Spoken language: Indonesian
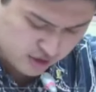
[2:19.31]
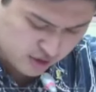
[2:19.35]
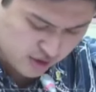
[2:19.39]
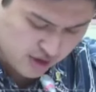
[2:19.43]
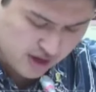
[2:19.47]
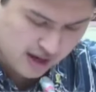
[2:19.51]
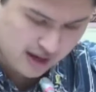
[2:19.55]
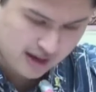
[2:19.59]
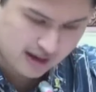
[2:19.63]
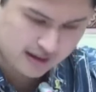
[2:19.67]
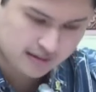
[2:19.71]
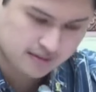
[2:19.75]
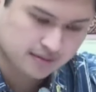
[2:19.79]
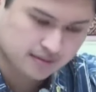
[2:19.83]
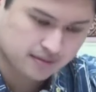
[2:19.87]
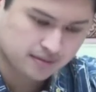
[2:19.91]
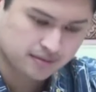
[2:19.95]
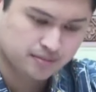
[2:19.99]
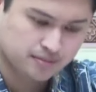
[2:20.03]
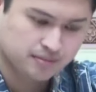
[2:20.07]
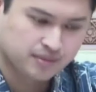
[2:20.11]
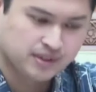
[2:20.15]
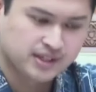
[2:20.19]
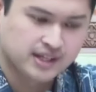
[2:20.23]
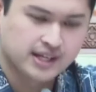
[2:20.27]
kita juga
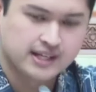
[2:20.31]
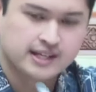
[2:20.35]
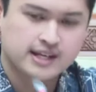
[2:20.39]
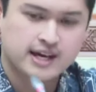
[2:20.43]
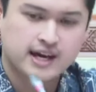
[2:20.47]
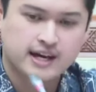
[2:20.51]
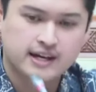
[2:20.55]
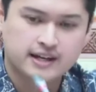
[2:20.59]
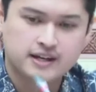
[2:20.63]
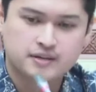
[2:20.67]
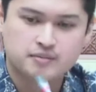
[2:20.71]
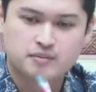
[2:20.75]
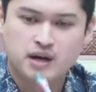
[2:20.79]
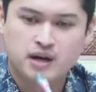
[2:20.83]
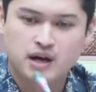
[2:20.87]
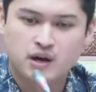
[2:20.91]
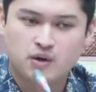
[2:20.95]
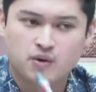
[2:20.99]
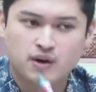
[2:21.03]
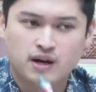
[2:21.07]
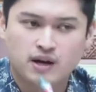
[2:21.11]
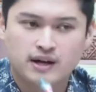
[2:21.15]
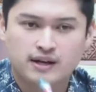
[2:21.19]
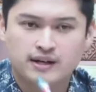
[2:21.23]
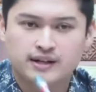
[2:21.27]
menyadari
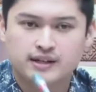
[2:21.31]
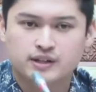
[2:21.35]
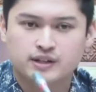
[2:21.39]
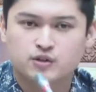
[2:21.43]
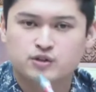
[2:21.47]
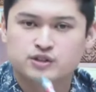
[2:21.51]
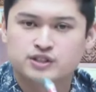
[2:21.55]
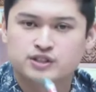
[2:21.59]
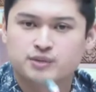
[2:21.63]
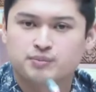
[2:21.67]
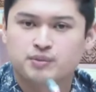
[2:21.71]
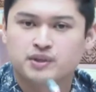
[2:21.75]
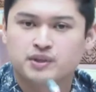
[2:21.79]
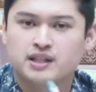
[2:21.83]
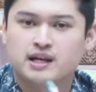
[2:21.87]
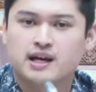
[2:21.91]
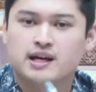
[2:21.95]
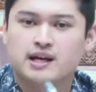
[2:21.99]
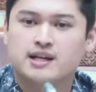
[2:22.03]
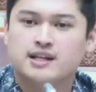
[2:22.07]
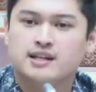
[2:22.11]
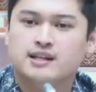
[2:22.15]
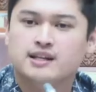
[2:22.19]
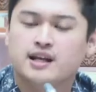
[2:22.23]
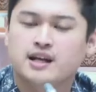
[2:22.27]
bahwa industri
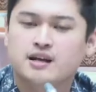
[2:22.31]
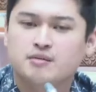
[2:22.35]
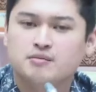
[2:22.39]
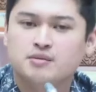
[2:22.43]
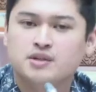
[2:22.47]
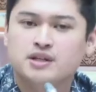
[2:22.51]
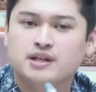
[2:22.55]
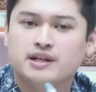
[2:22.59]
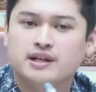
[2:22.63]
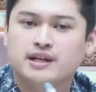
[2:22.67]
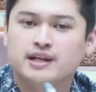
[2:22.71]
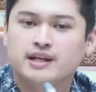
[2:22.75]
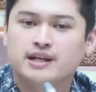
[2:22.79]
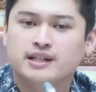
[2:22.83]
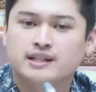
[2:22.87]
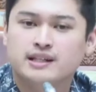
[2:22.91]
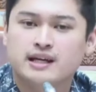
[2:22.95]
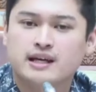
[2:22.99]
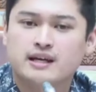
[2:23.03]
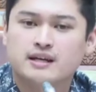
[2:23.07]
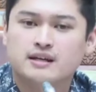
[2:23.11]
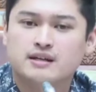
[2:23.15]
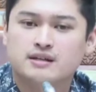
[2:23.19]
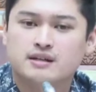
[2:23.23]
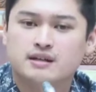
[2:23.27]
pertahanan dalam negeri
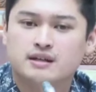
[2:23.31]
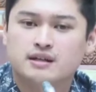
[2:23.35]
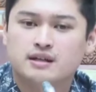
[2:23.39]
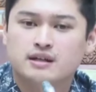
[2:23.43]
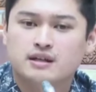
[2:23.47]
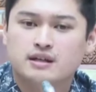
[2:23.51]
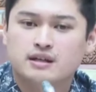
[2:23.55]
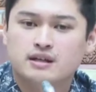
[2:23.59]
kita